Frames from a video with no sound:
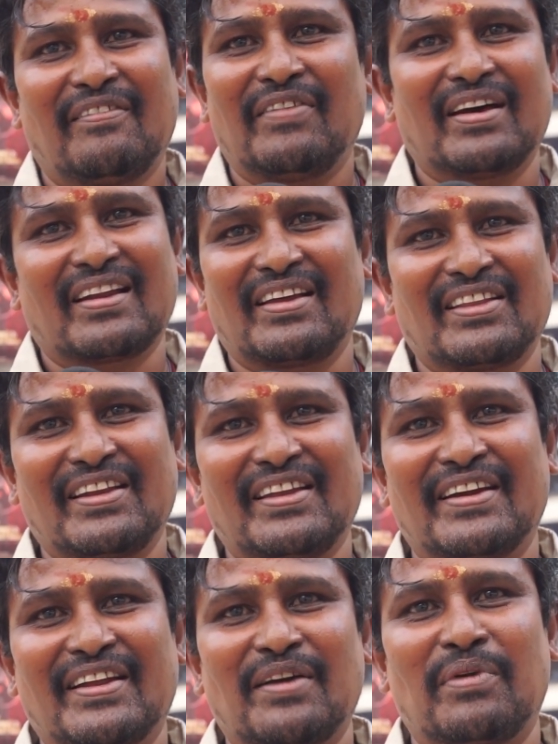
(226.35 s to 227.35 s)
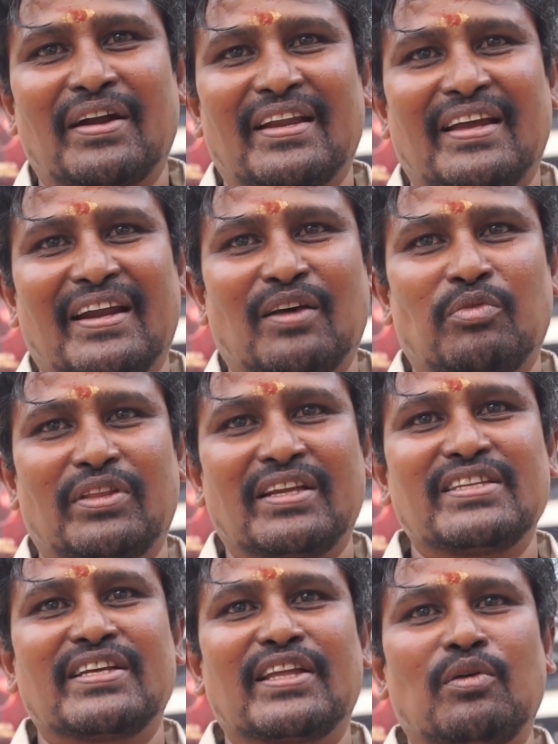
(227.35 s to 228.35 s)
வேறு இதுலையும் எடுக்க மாட்டேன் எனக்கு
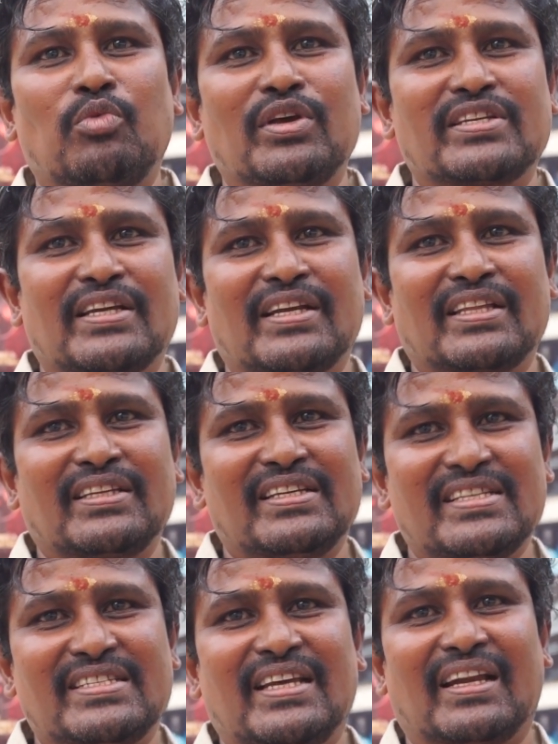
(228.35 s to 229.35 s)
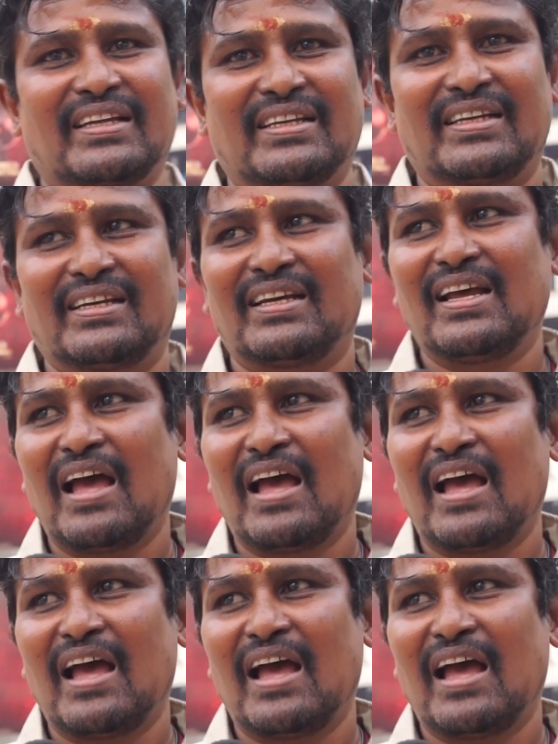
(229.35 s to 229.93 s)
தெரிஞ்சதில் போய் செய்கிறது ஈஸியாக இருக்குது